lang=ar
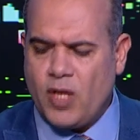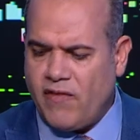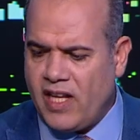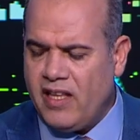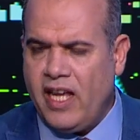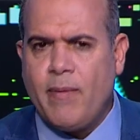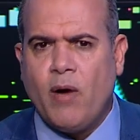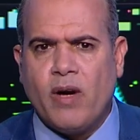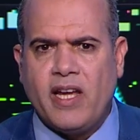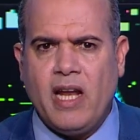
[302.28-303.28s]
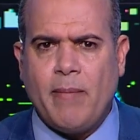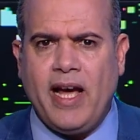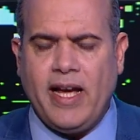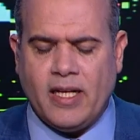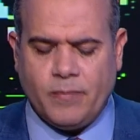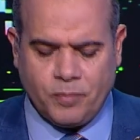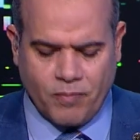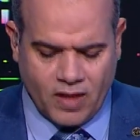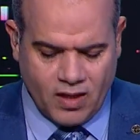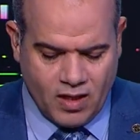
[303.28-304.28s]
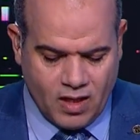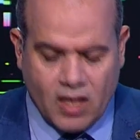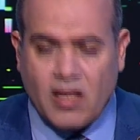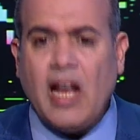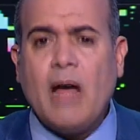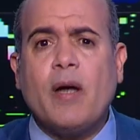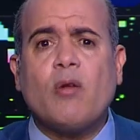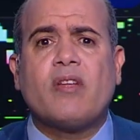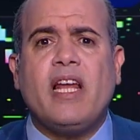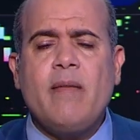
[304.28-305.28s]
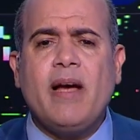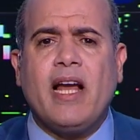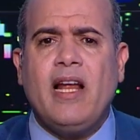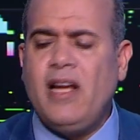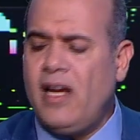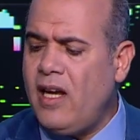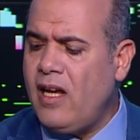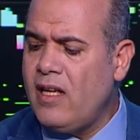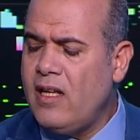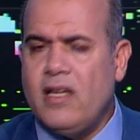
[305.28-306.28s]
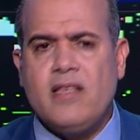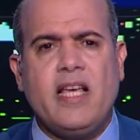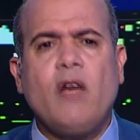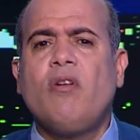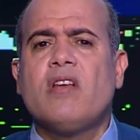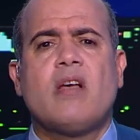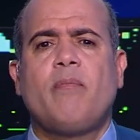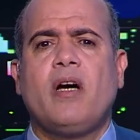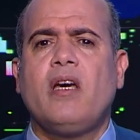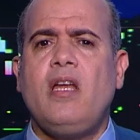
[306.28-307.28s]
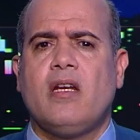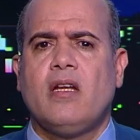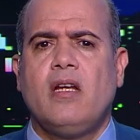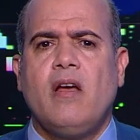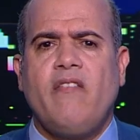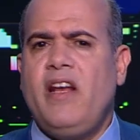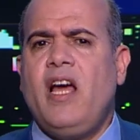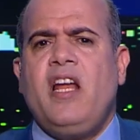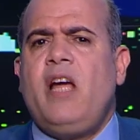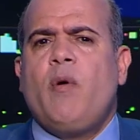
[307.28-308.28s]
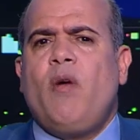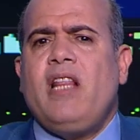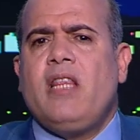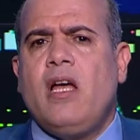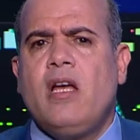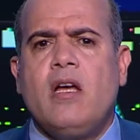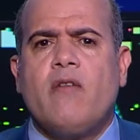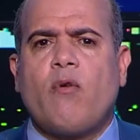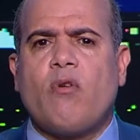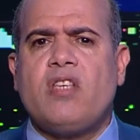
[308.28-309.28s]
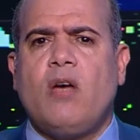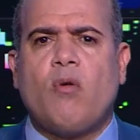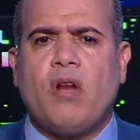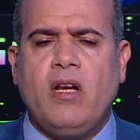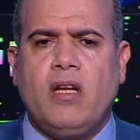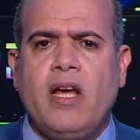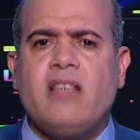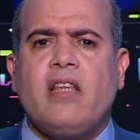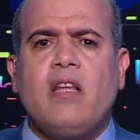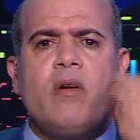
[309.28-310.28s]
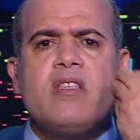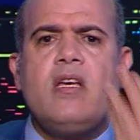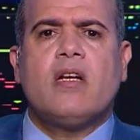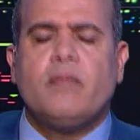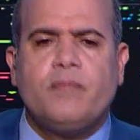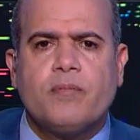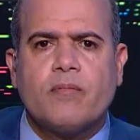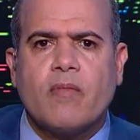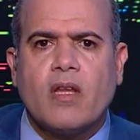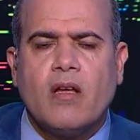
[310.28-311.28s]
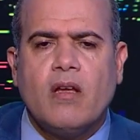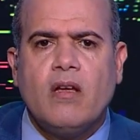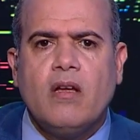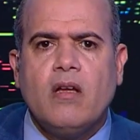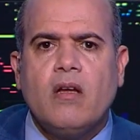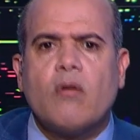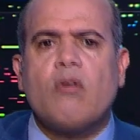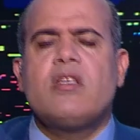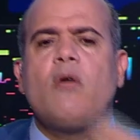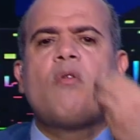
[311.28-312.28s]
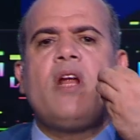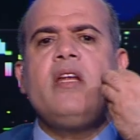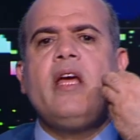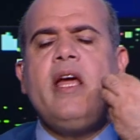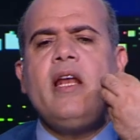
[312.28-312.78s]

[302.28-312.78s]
مش عارف كانت نائبه او وكيله معاها يعني طلع برضو تكلمك على ان احنا ازاي كنا سباقين في ان احنا نحمي اولادنا في روسيا واوكرانيا يا سياده الوزيره روسيا واوكرانيا ايه